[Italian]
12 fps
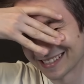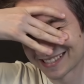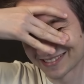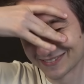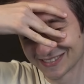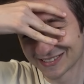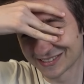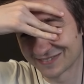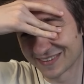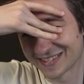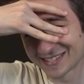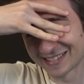Adesso mi sto
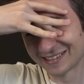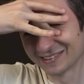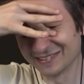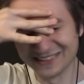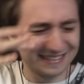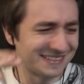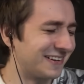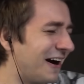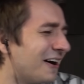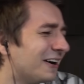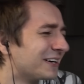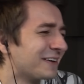immaginando questo.
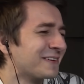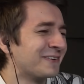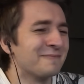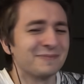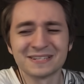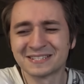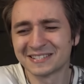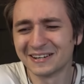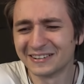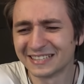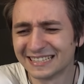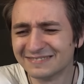No, ora mi fa
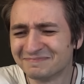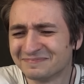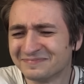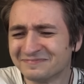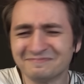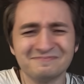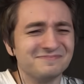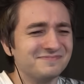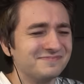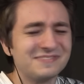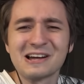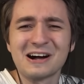impressione. Mmm.
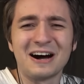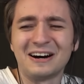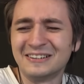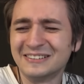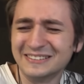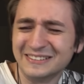No!